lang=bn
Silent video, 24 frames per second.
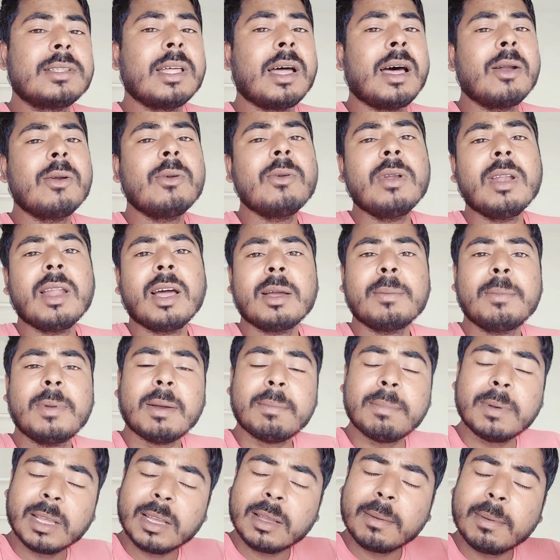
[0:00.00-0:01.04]
দারুণ লাগবে
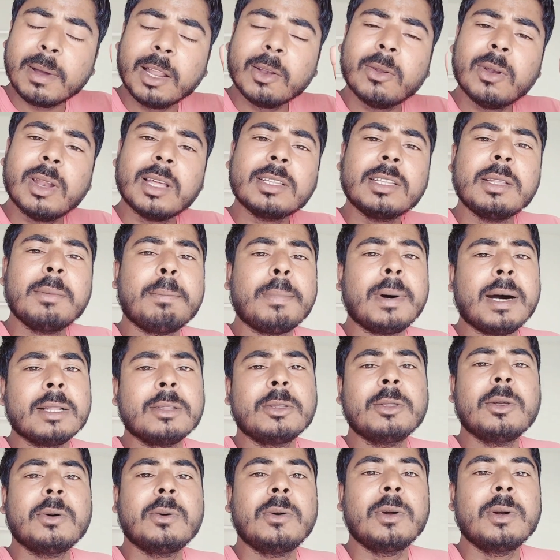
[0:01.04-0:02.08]
আপনাকে ভালো লাগতে
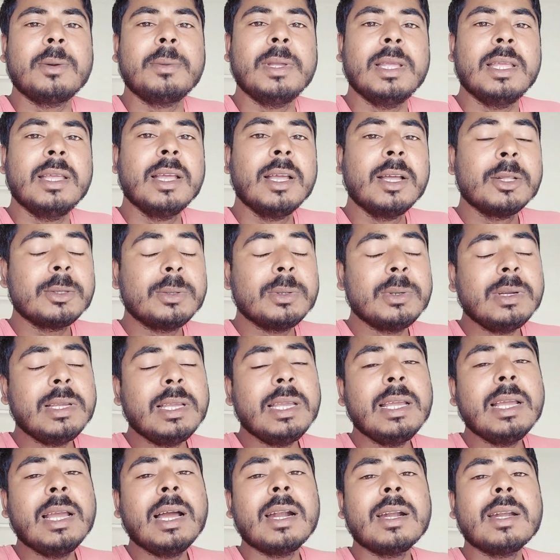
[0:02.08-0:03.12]
বাধ্য করবে তো
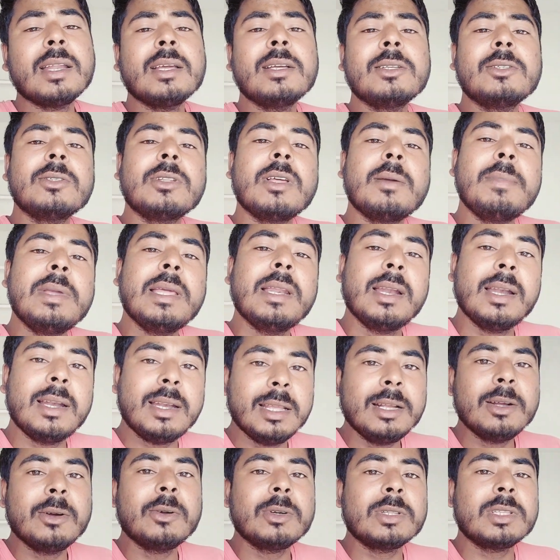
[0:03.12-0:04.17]
এই গানটাকে যদি আমি
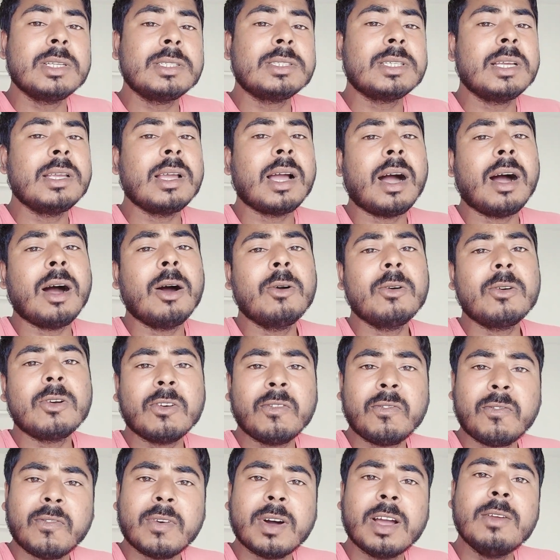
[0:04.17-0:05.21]
রেটিং করতে চাই আউট
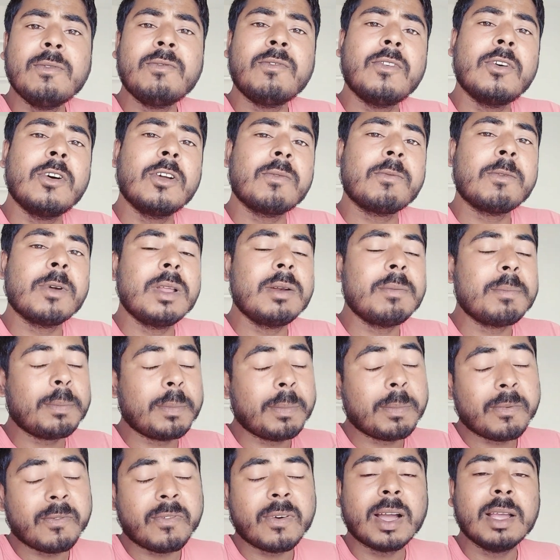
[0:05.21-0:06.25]
অফ ফাইভ ফোর পয়েন্ট
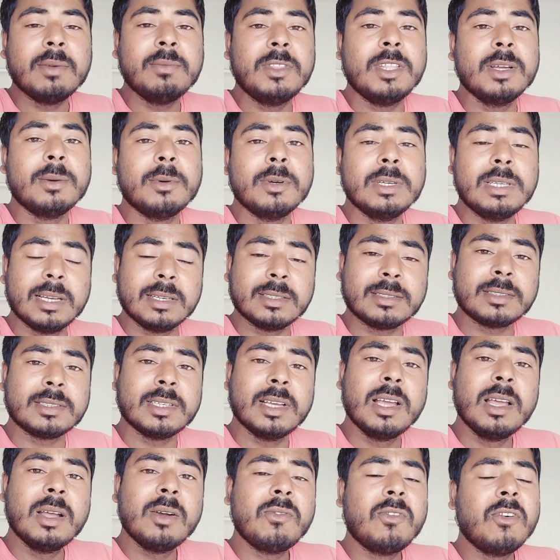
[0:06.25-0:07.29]
ফাইভ দেবো ইয়াস
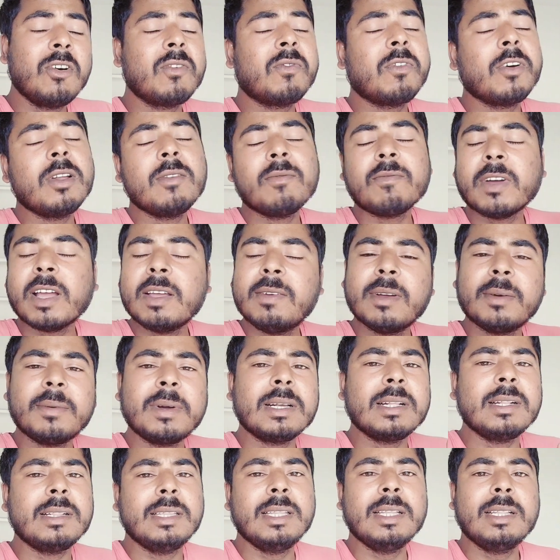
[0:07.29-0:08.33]
ফোর পয়েন্ট ফাইভ
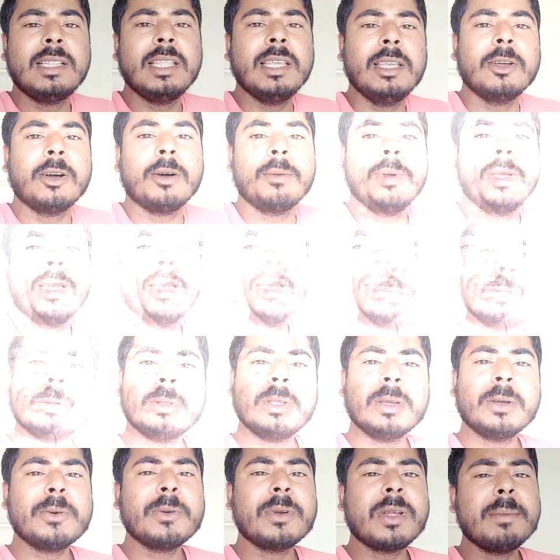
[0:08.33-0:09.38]
আমাকে দিতেই হবে তো
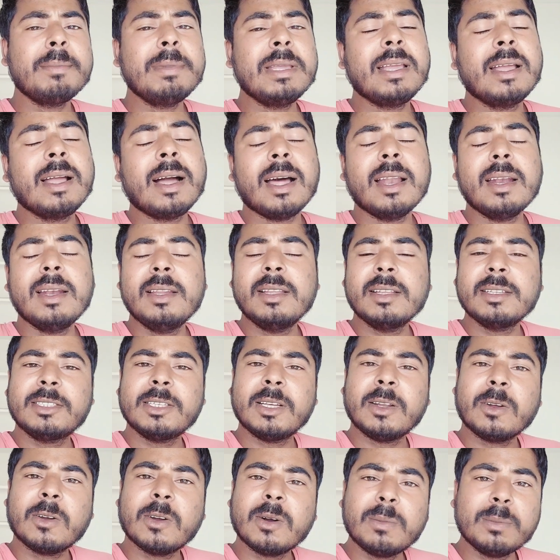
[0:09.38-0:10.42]
দেখুন আমি গান নিয়ে
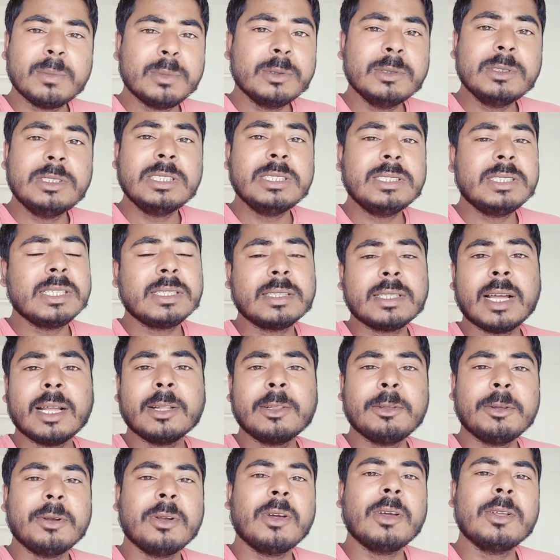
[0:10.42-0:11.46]
সেরকম বুঝি যে তা
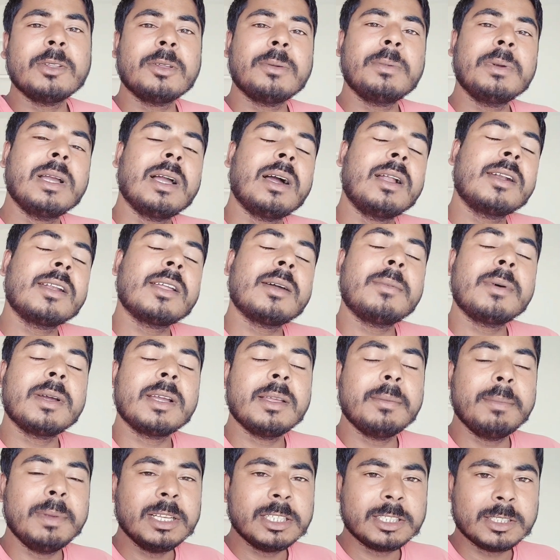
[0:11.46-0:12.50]
তো নয় তবে গানটা
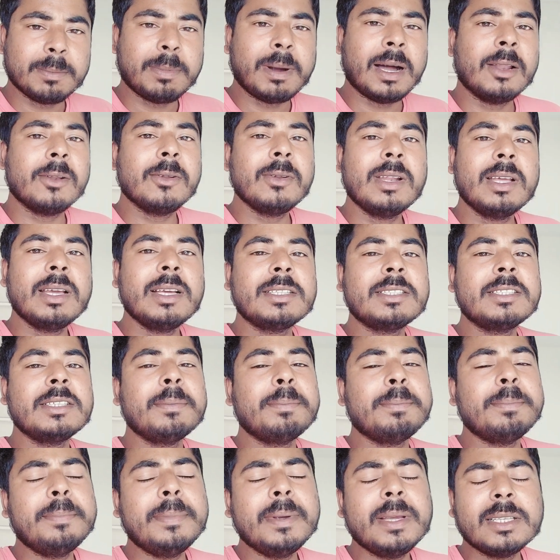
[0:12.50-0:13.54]
আমাকে বেশ ভালো লেগেছে
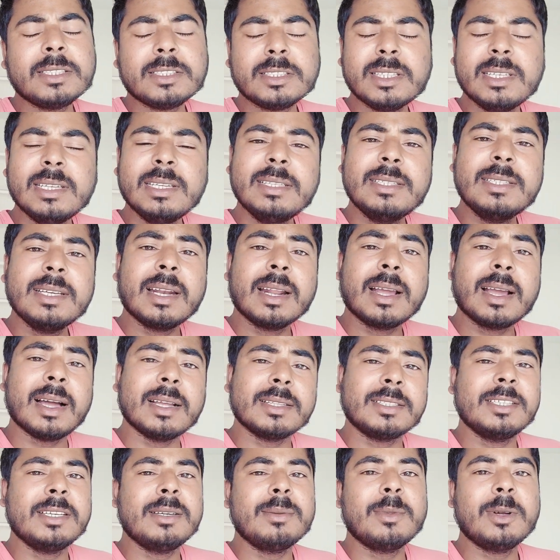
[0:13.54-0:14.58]
বেশ নিজের
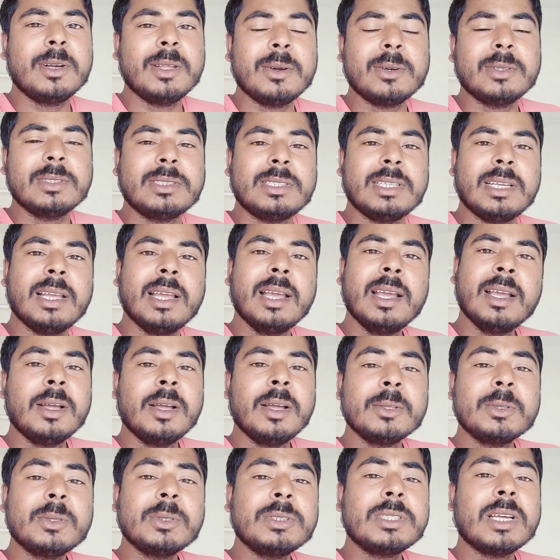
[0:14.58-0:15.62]
কাছের মনে হচ্ছে
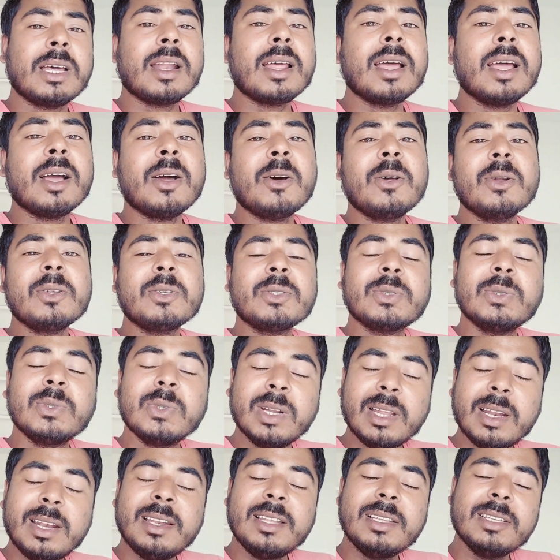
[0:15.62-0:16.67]
তো যারা এখনো
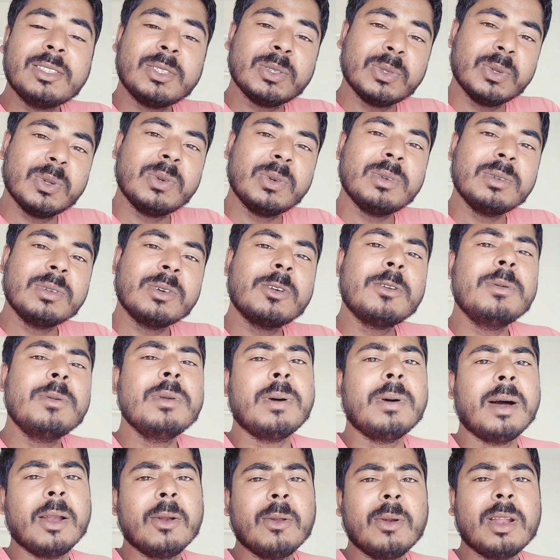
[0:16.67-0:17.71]
শুনেননি শুনুন
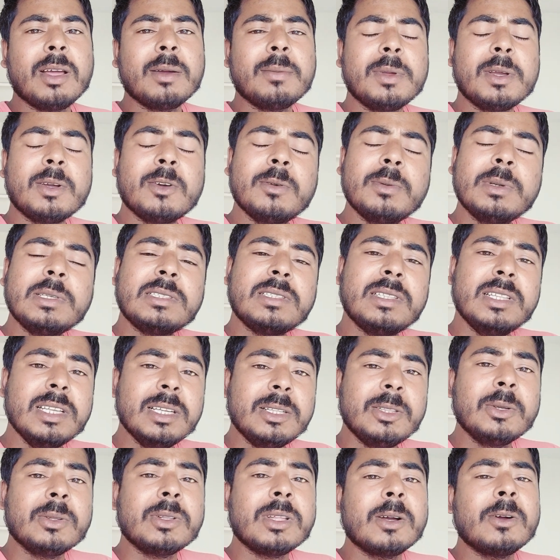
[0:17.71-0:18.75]
খুবই ভালো লাগবে খুবই
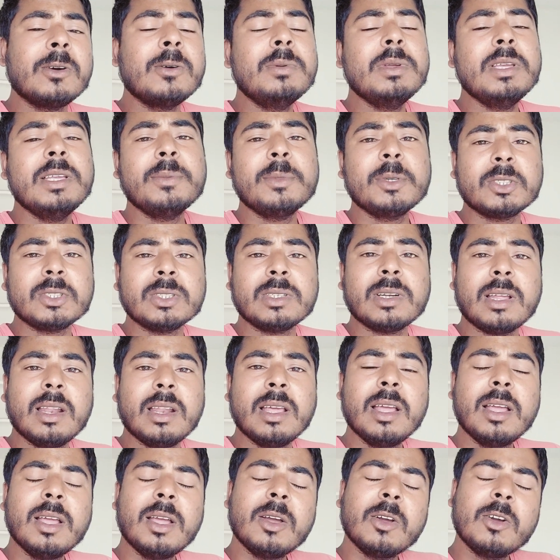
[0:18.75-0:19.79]
স্নিগ্ধতা খুবই
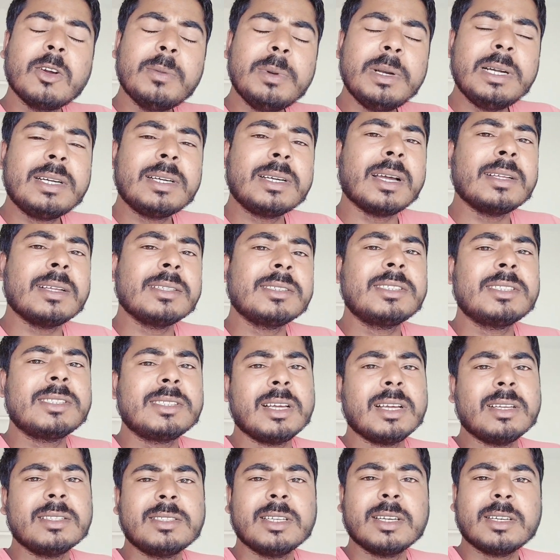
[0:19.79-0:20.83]
ইমোশনাল খুবই টাচ
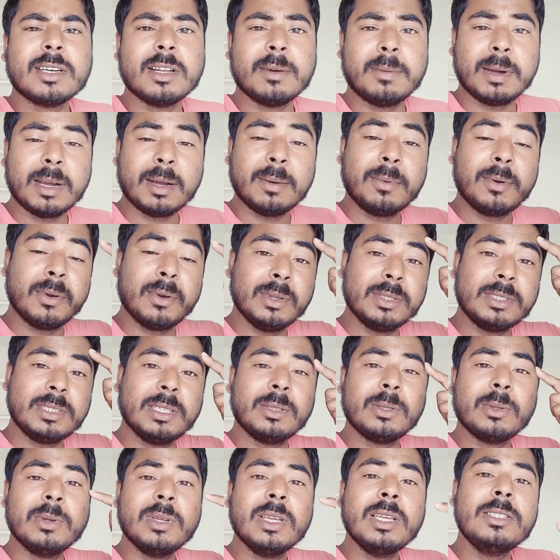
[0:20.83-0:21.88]
টাচ একটা ভাব
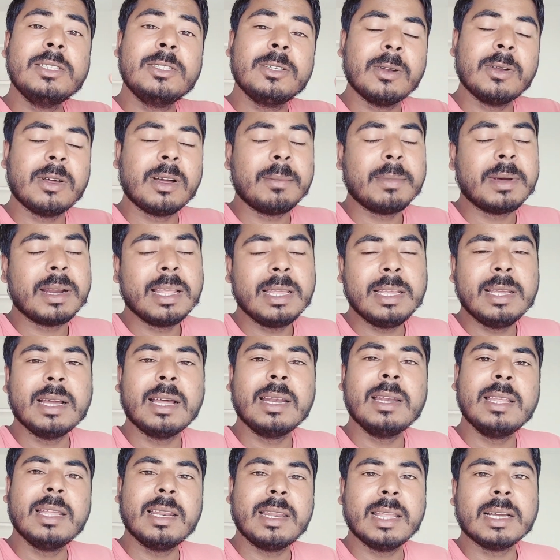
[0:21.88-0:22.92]
রয়েছে তো এই ছিল আমার এই
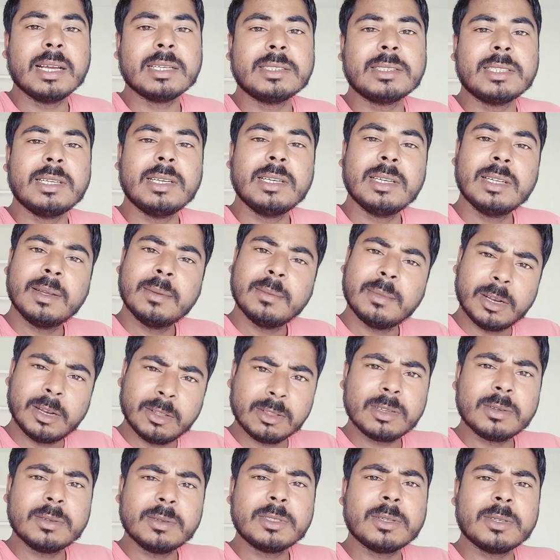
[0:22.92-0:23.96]
গান নিয়ে রিয়াকশন
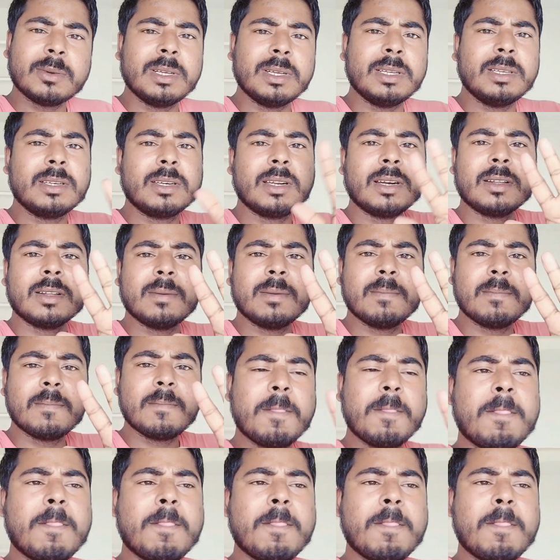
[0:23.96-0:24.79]
ভালো থাকবেন সবাই টাটা